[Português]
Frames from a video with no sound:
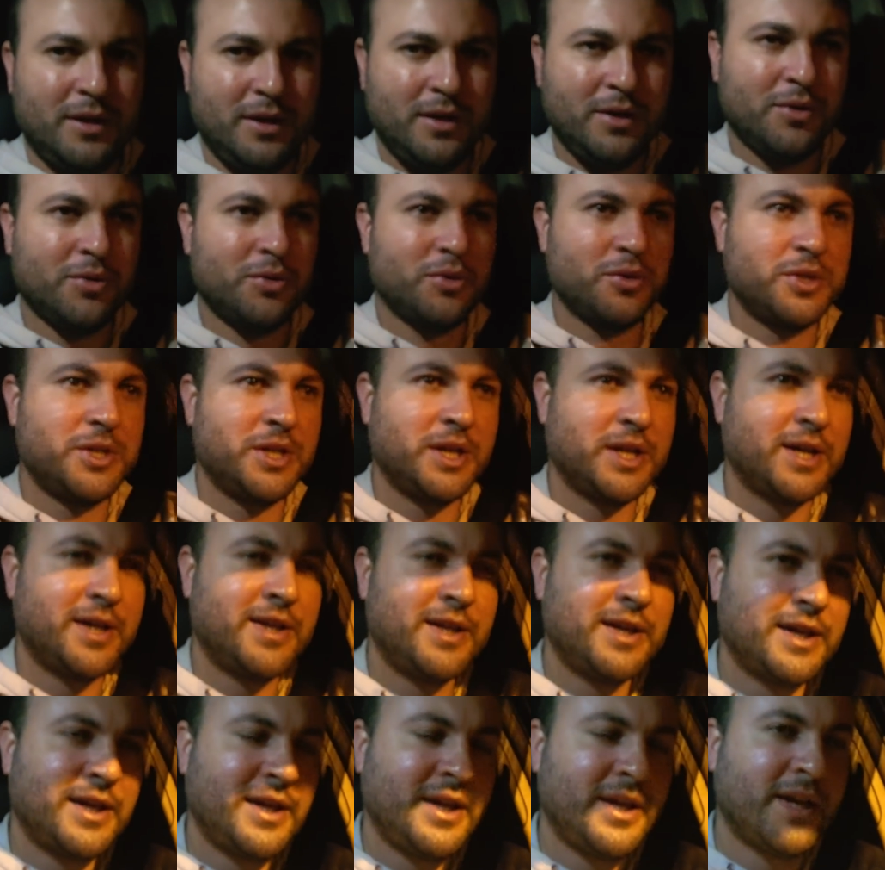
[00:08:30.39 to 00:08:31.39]
E eu tô
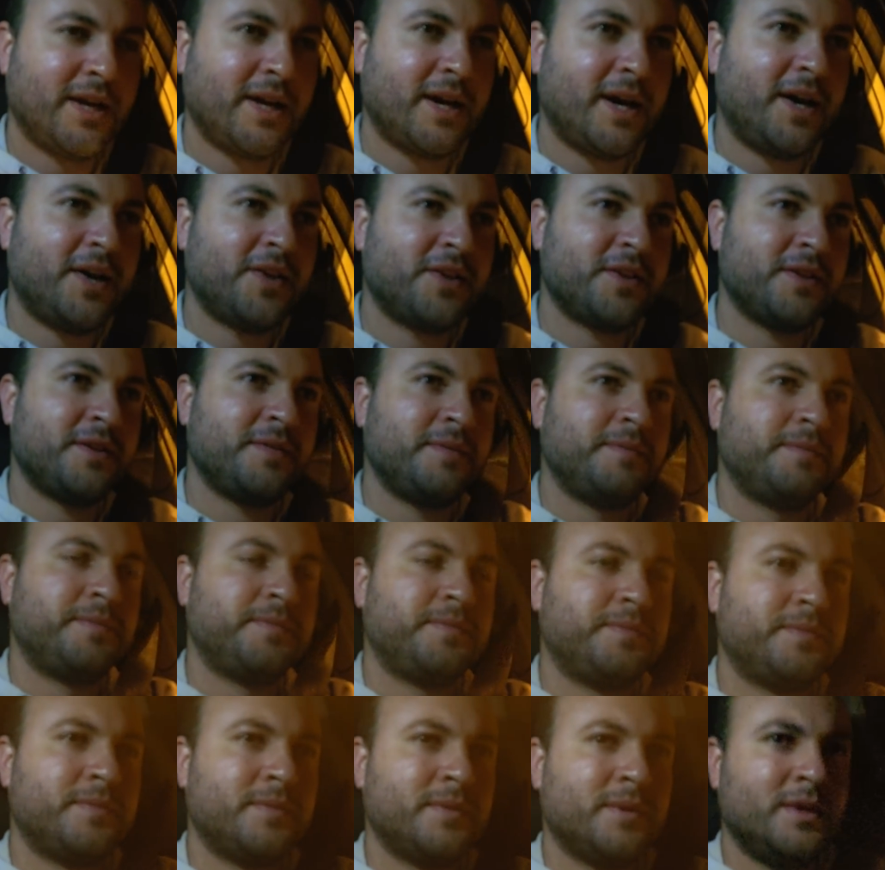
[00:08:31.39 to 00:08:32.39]
chegando aqui em casa.
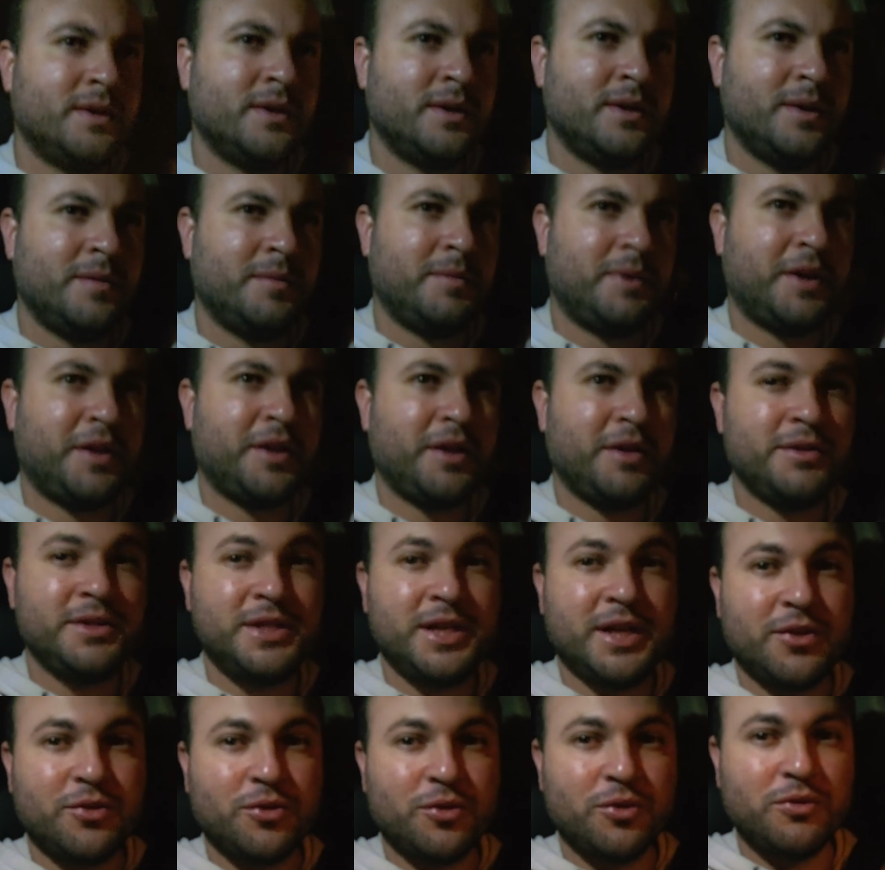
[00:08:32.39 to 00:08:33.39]
Passei o
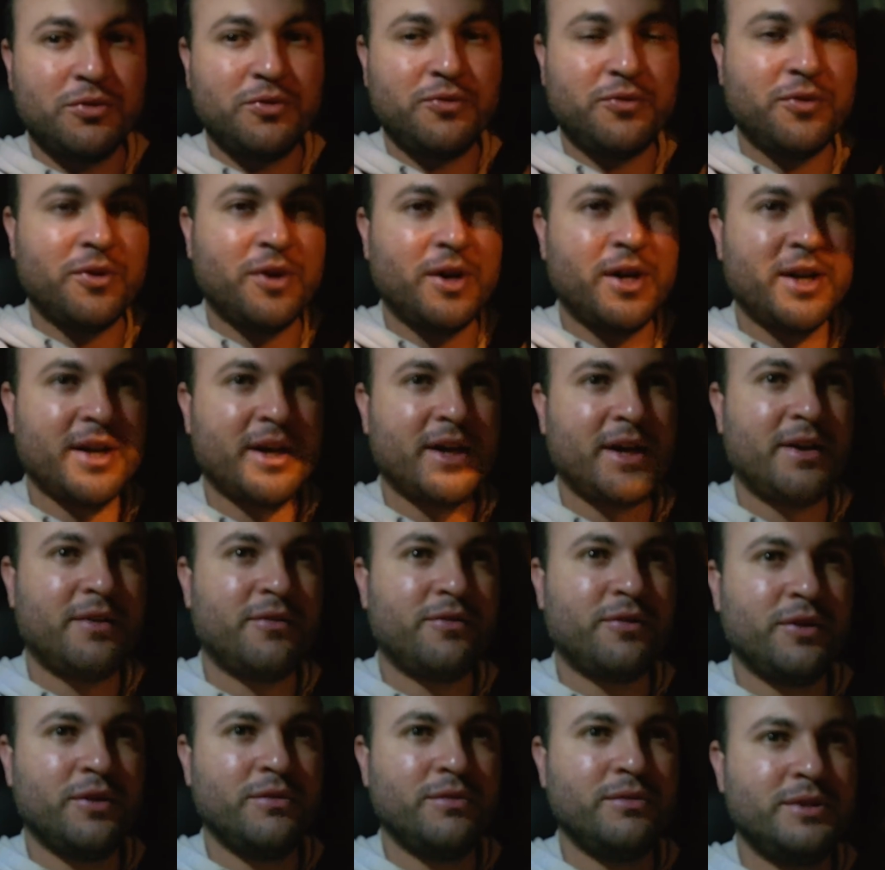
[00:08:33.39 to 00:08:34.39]
dia todo fora, cara.
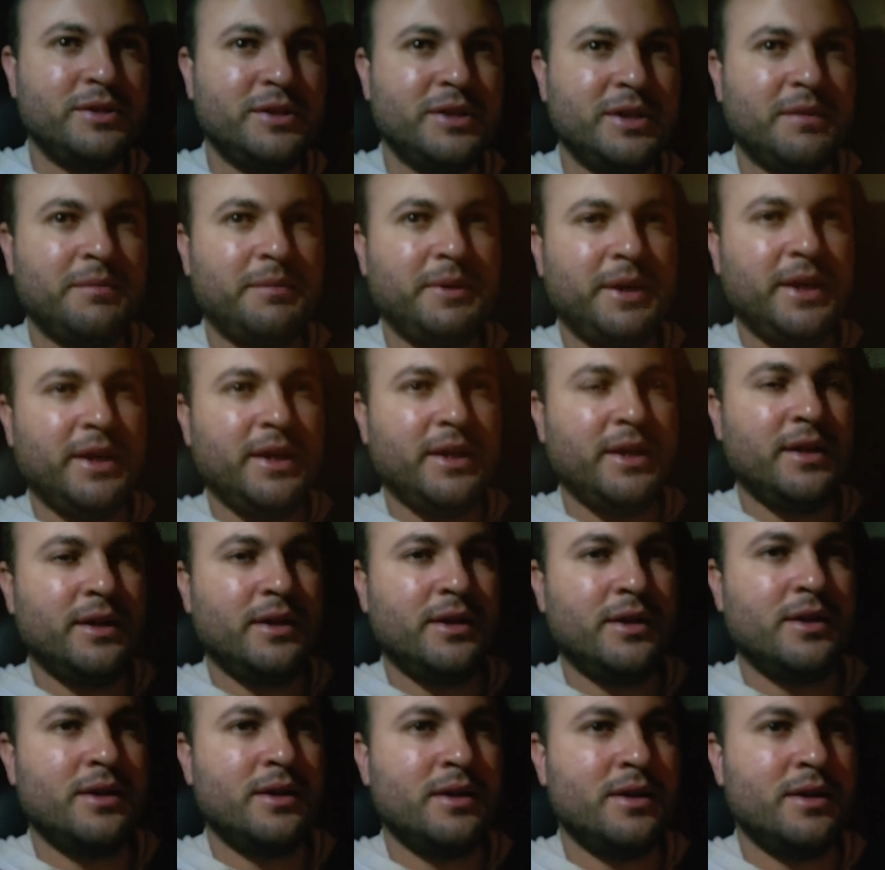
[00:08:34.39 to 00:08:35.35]
Foi um dia bem.